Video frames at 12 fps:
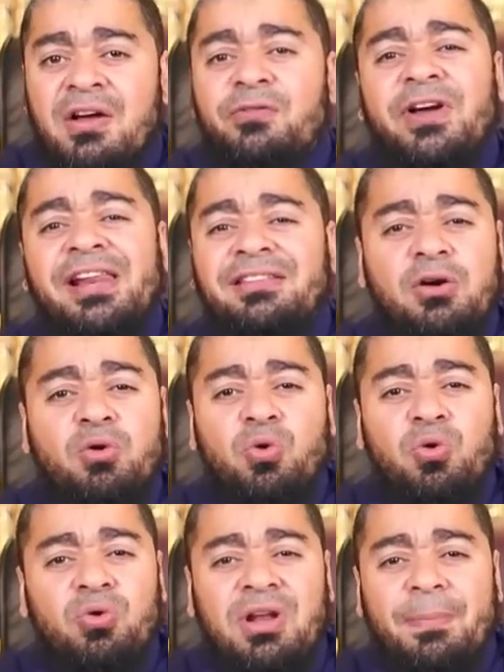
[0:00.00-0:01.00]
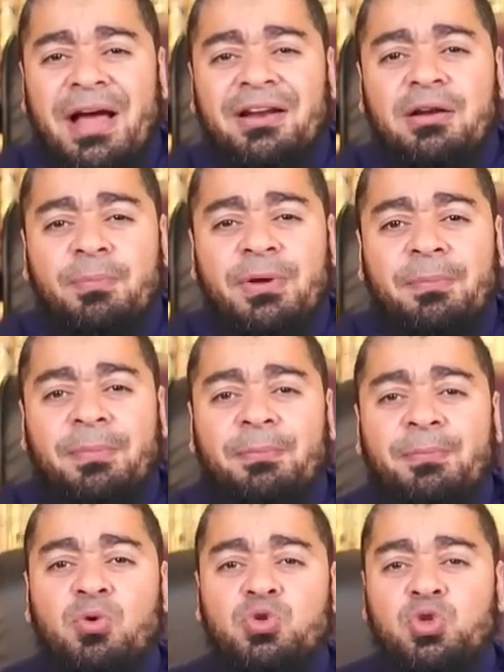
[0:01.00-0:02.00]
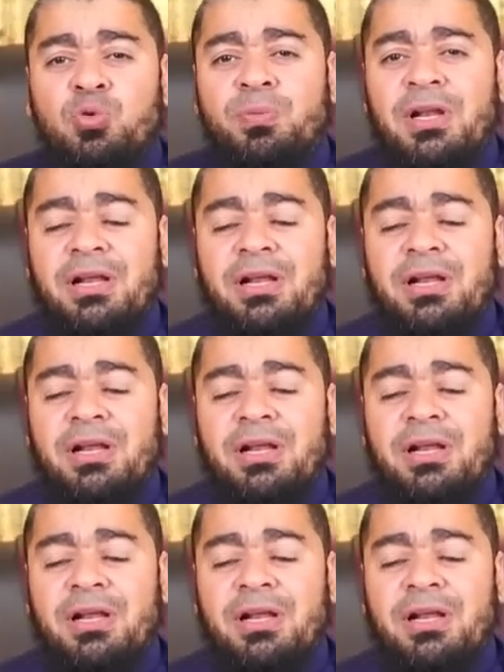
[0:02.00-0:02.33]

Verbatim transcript: فليه تقولون بأن بوجوب شون